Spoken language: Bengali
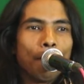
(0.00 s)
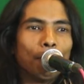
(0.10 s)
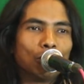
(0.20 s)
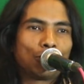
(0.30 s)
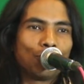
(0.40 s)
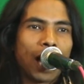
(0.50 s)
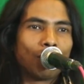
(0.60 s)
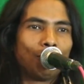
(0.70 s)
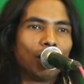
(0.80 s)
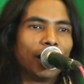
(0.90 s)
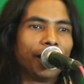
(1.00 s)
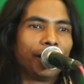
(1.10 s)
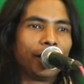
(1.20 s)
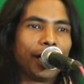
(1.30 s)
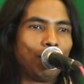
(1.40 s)
মনসুর আরো বললেন
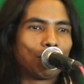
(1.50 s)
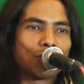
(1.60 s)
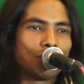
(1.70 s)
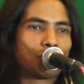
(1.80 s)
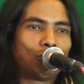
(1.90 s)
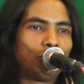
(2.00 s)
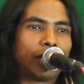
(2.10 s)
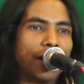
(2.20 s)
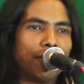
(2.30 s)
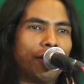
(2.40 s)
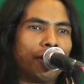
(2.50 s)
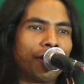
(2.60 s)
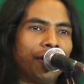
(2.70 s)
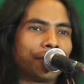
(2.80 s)
এ লোকজন শুধু তাই নয়